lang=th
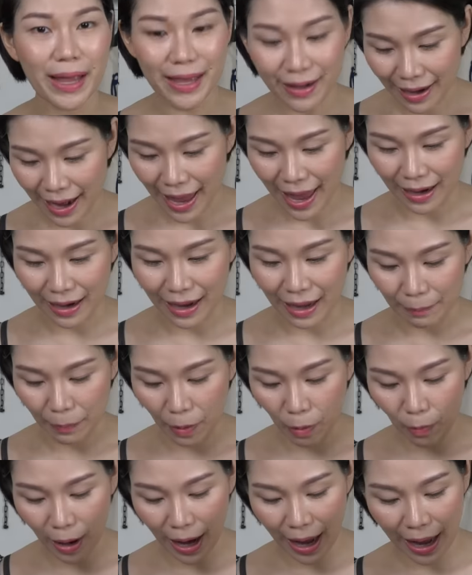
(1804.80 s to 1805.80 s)
ไม่แรงค่ะเพ
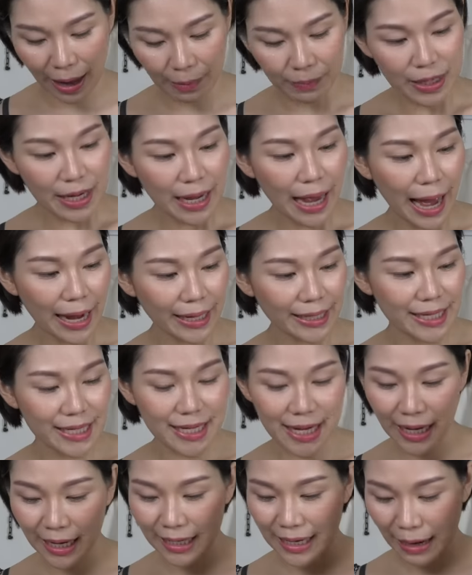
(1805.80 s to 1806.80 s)
ราะว่าอันนี้
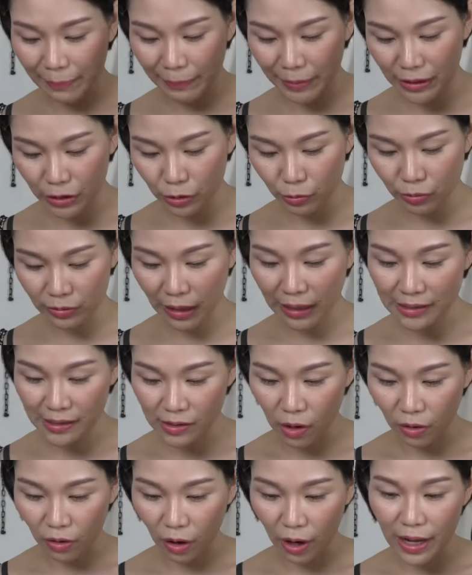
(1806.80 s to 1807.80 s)
เนี่ยขนาดบรรจุตั้ง
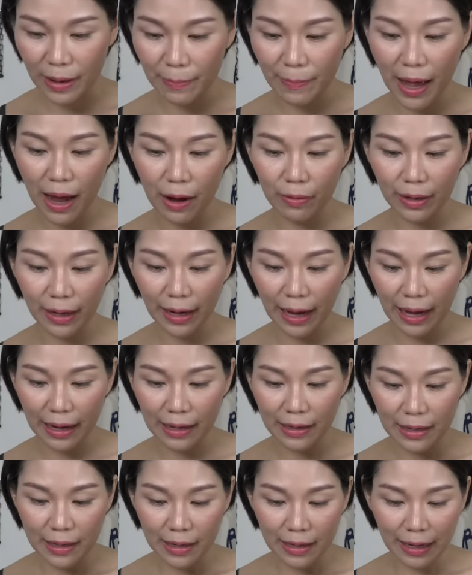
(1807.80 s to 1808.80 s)
200 ml นะคะ
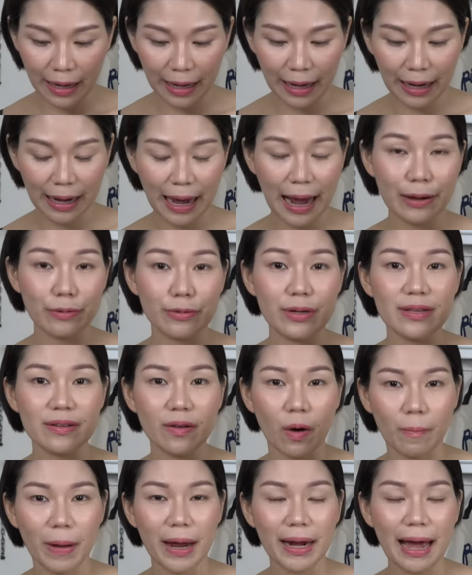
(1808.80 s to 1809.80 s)
ราคาขายอยู่ที่
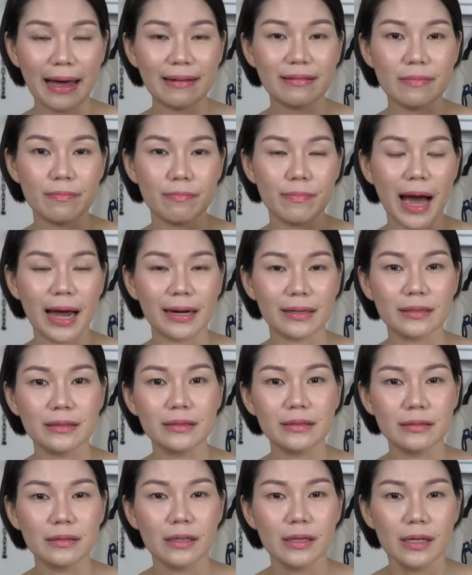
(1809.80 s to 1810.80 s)
2,050 บาท
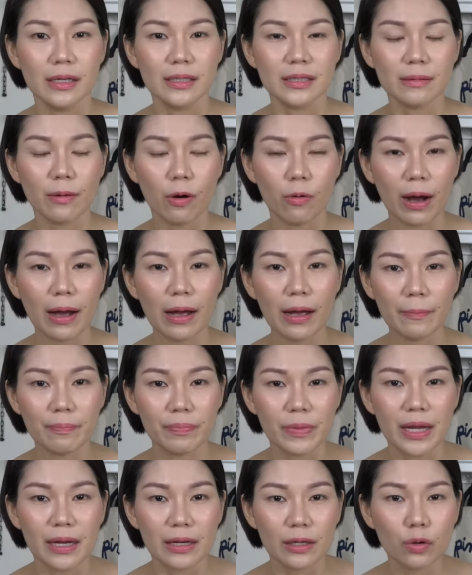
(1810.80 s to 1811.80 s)
คือจะบอกว่า
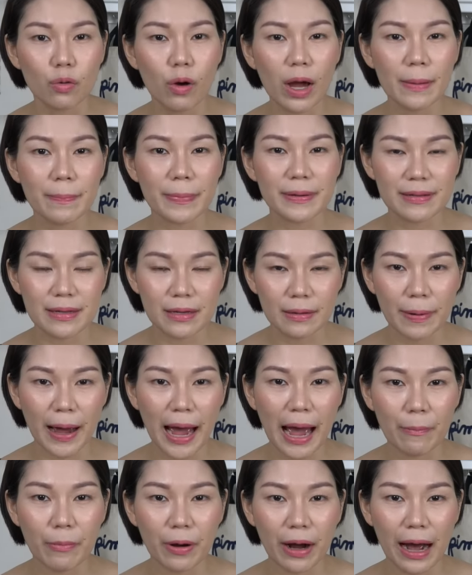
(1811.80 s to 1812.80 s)
ด้วยประสิทธิ
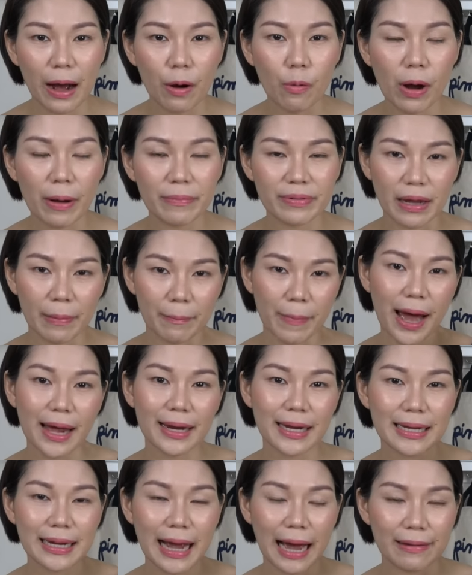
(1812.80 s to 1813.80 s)
ภาพของเขาความสามารถ
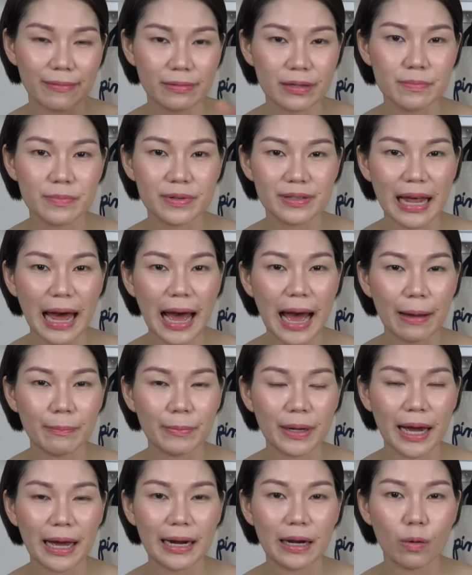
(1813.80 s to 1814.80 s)
ในการซึมซาบ
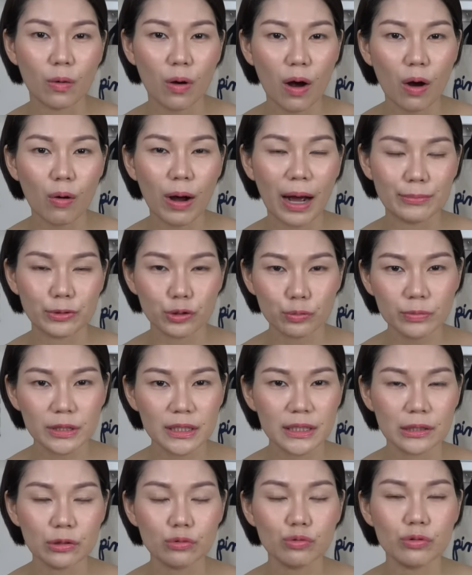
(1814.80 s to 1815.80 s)
นะคะแล้วก็ความชุ่ม
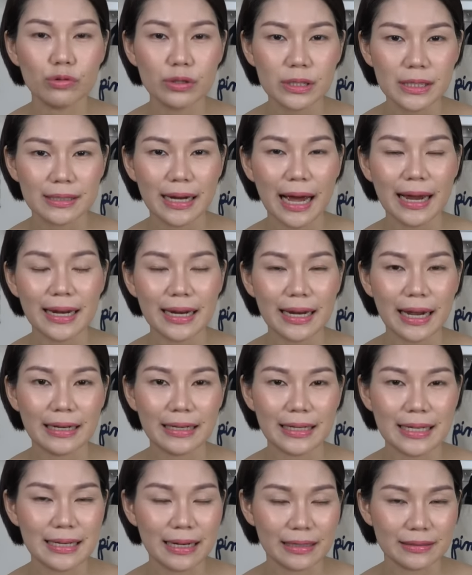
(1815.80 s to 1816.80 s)
ชื้นที่คุณรู้สึกได้ในทัน
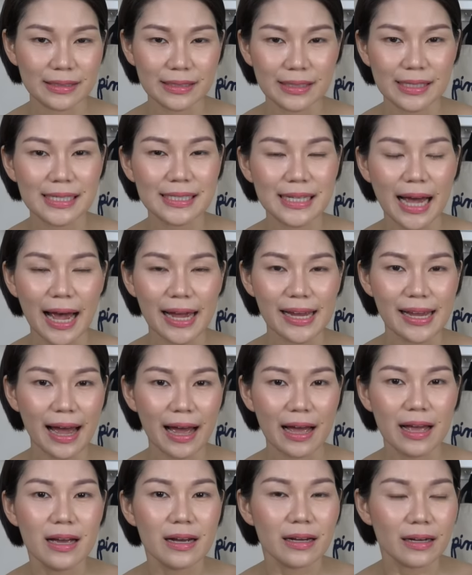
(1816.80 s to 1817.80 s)
ทีหลังจากที่ใช้
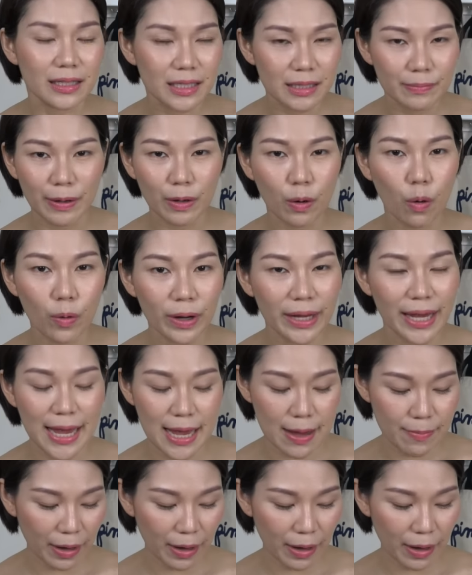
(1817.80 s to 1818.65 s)
อ่ะคือมันโอเค